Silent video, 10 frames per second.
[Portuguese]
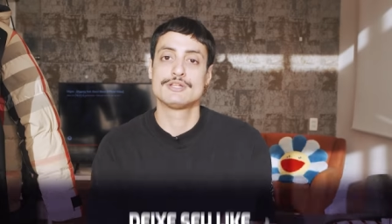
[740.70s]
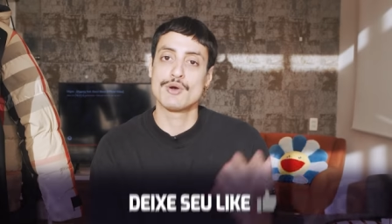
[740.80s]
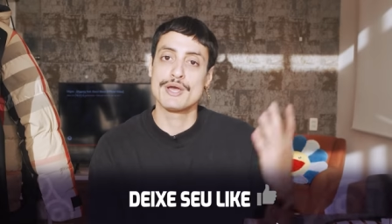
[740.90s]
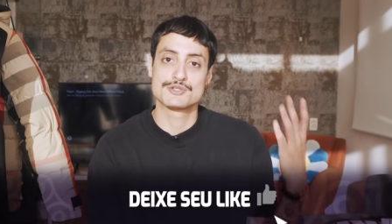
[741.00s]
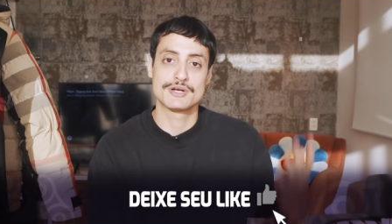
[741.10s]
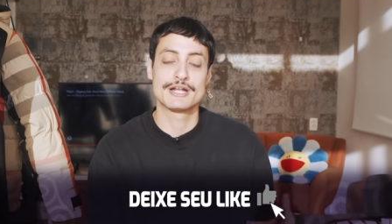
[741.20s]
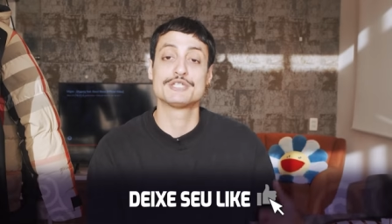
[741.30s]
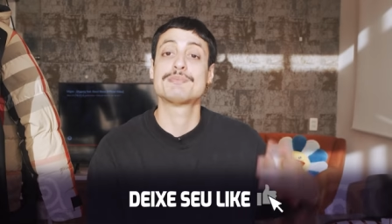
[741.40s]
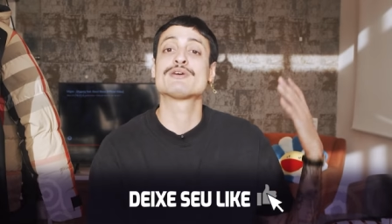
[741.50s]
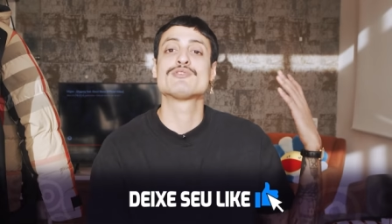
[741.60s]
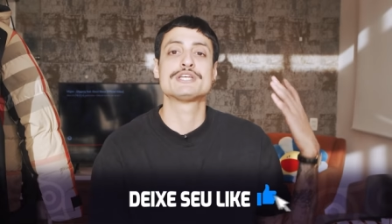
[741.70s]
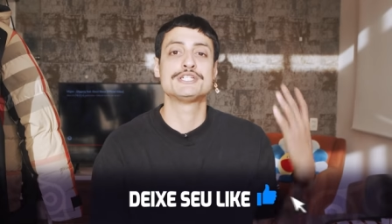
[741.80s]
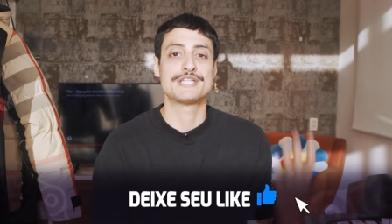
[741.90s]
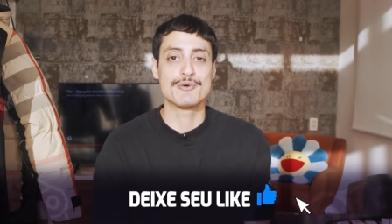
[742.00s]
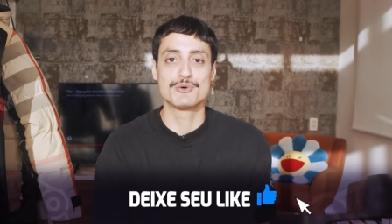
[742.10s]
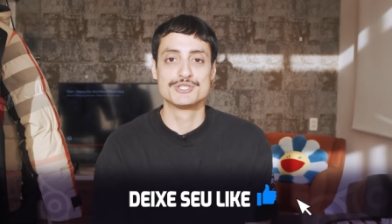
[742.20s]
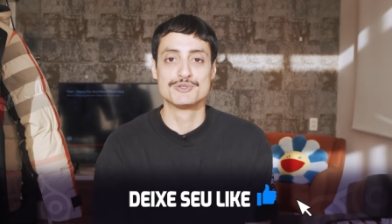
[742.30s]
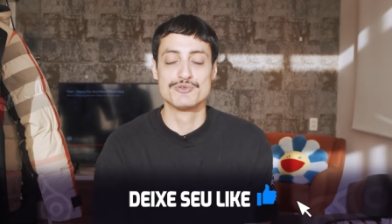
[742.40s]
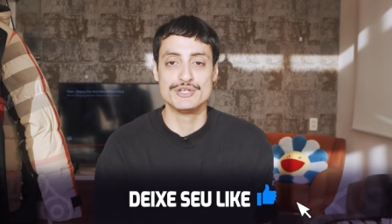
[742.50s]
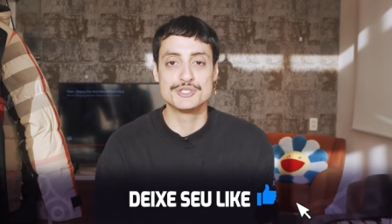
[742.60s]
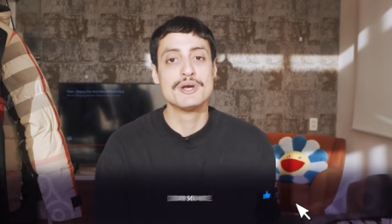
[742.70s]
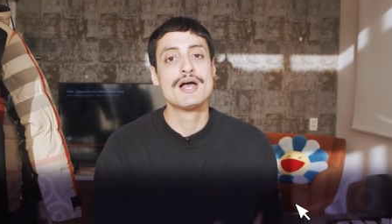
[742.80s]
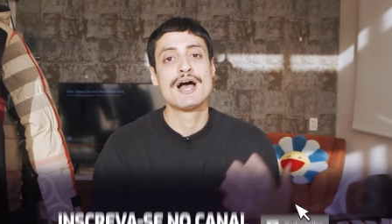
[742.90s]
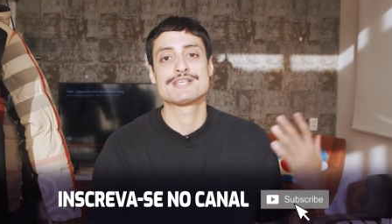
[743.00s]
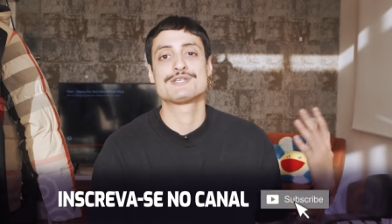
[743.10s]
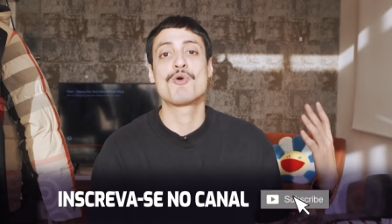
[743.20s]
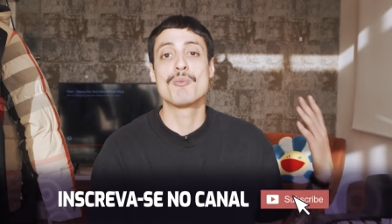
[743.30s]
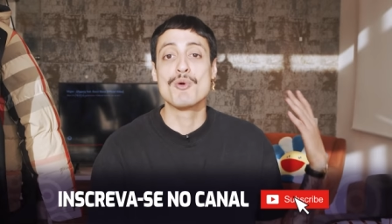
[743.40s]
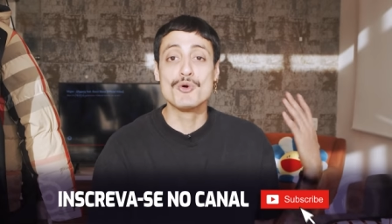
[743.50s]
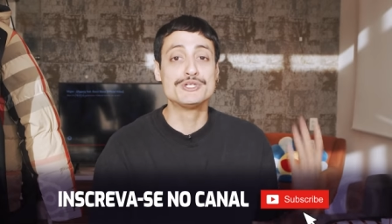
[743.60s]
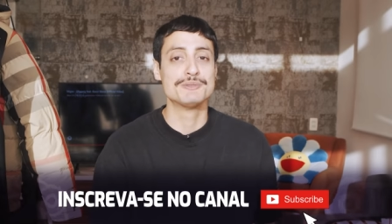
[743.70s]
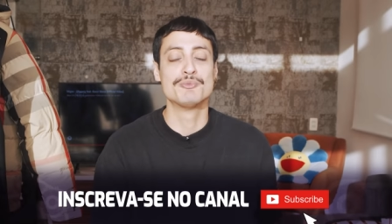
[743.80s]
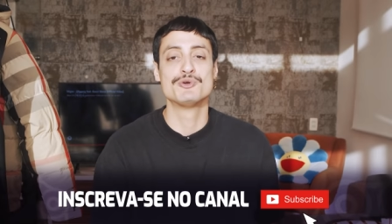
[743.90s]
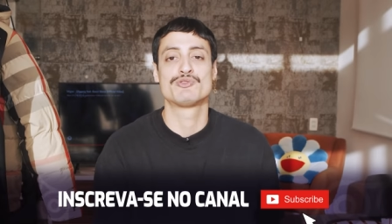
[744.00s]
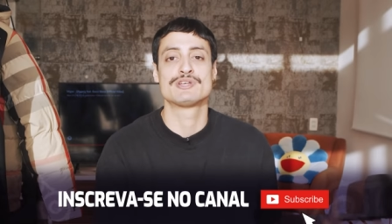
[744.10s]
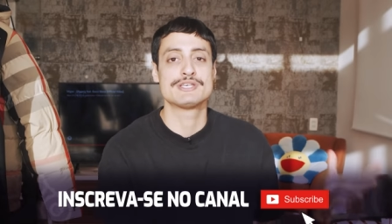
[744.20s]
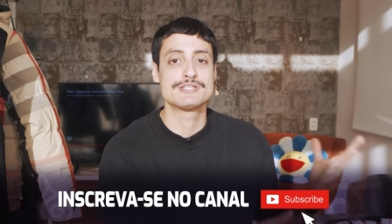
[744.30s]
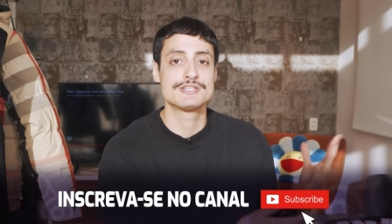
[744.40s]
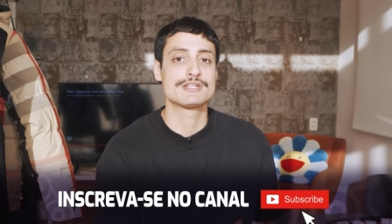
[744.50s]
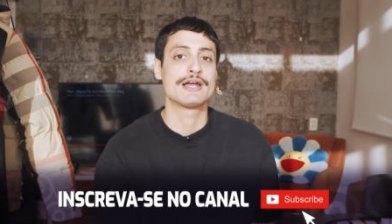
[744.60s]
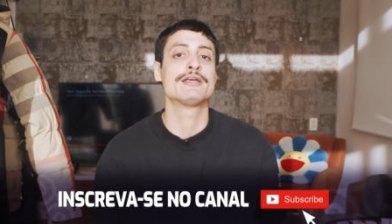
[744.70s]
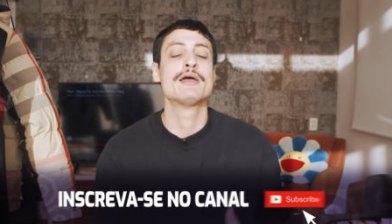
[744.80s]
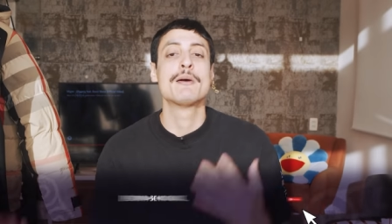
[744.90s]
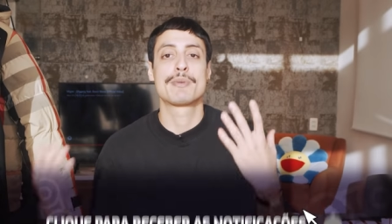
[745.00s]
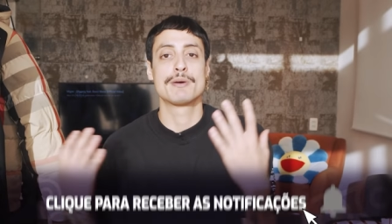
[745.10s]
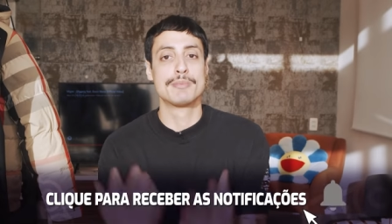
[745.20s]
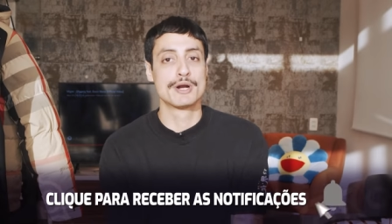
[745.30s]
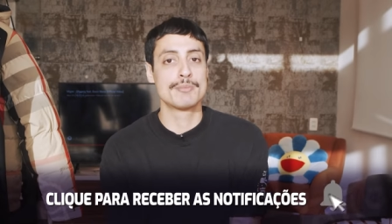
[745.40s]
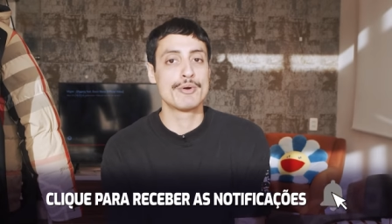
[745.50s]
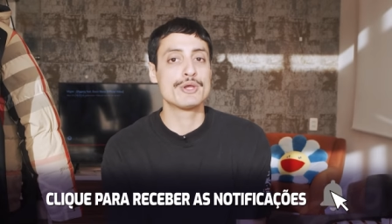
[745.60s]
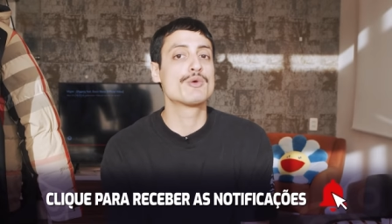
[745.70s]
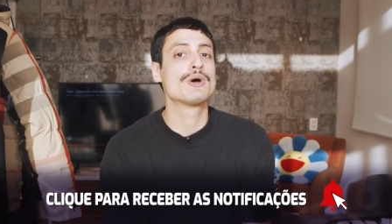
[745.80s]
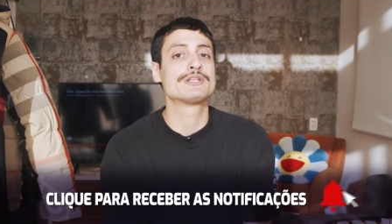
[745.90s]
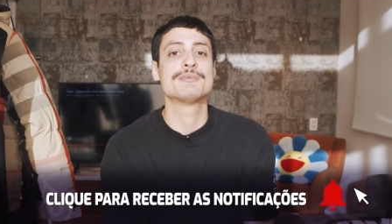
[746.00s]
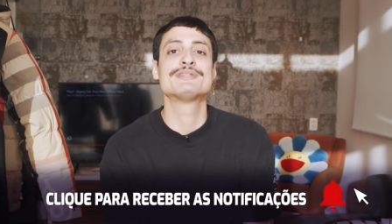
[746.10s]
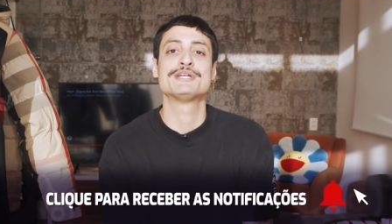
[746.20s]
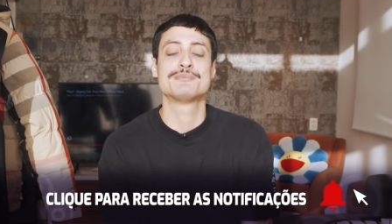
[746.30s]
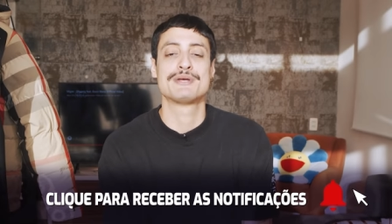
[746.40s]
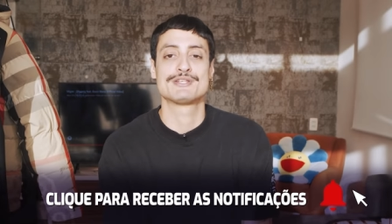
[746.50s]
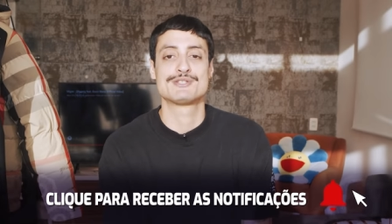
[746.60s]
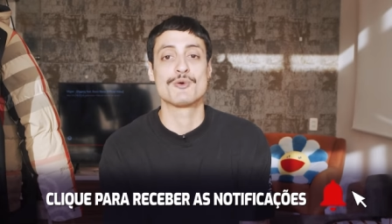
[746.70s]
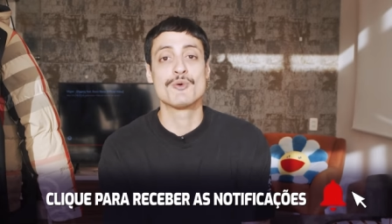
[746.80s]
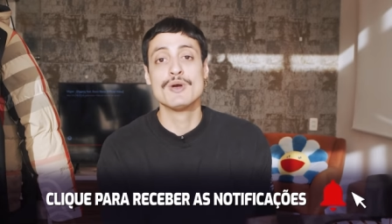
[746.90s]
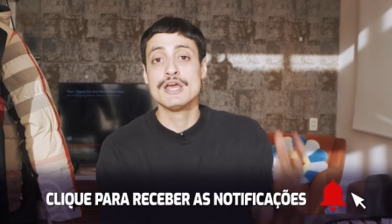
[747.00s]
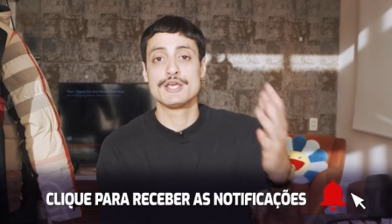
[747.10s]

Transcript: Então é isso, galera. Espero que vocês tenham curtido o vídeo, assim como eu curti muito fazer esse styling para Burberry e Guatemi 365.